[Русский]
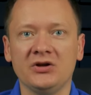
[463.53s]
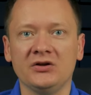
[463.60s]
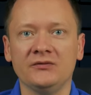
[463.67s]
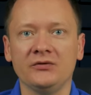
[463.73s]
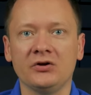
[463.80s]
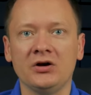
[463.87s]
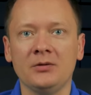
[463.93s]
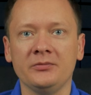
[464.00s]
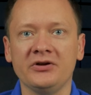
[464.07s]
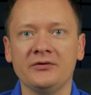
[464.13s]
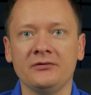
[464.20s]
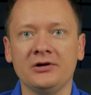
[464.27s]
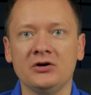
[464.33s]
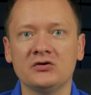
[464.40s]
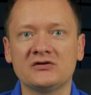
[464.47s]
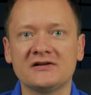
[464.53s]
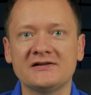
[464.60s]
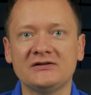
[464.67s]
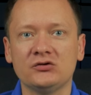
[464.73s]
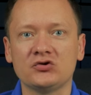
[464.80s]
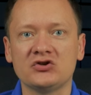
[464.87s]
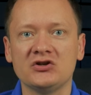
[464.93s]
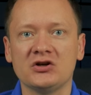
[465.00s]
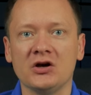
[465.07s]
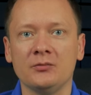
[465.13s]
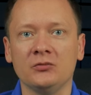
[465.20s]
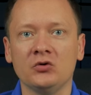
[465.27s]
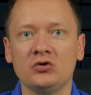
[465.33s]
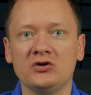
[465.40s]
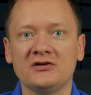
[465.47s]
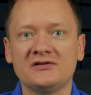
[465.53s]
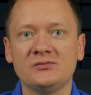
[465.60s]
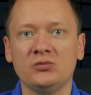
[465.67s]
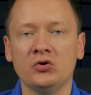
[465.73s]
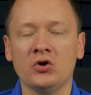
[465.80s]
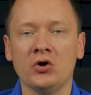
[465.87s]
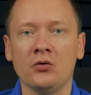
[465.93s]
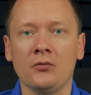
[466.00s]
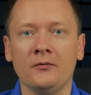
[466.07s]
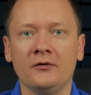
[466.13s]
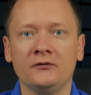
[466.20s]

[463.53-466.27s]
NVRAM являются источником многих сбоев,